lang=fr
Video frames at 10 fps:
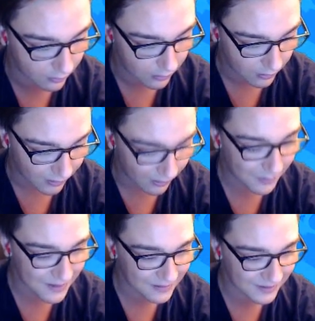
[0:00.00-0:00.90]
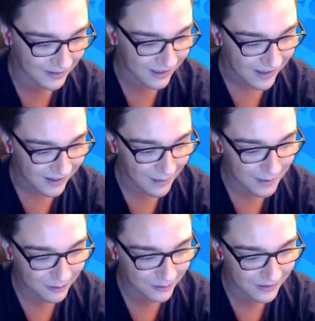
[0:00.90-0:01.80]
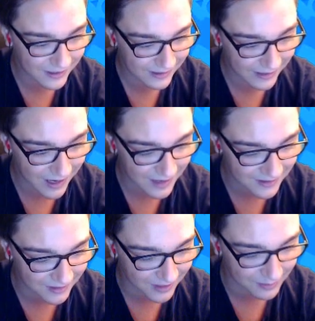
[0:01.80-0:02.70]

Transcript: Là, eh, vous voyez, c'était l'habitude des dégâts à distance.